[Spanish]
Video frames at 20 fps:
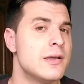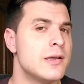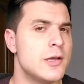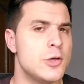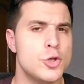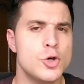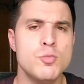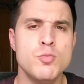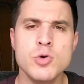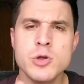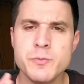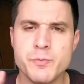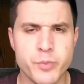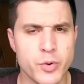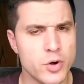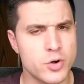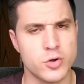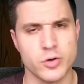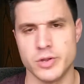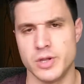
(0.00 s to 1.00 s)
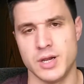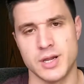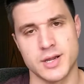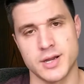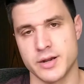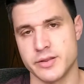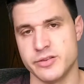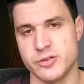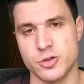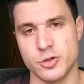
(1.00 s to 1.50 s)
quedó muy poco del
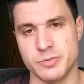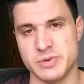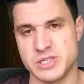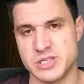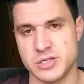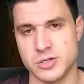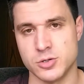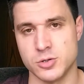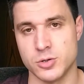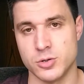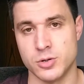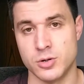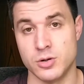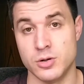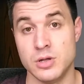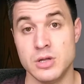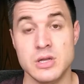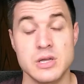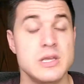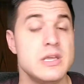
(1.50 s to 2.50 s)
ejército visigodo.